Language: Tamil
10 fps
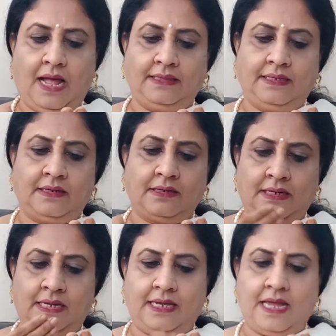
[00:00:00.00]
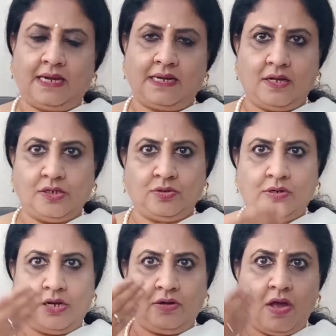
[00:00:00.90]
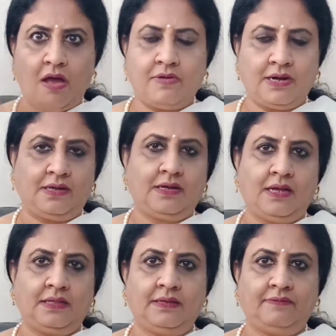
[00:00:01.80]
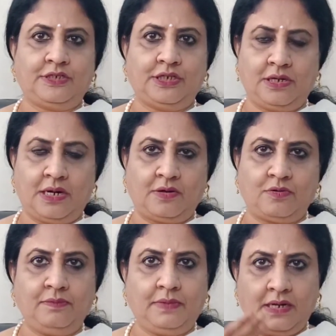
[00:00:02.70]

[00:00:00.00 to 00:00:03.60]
அந்த நீங்கள் யாருக்காக சொல்கிறீங்களோ அவங்களுக்கு அந்த விஷயம் நடக்கும்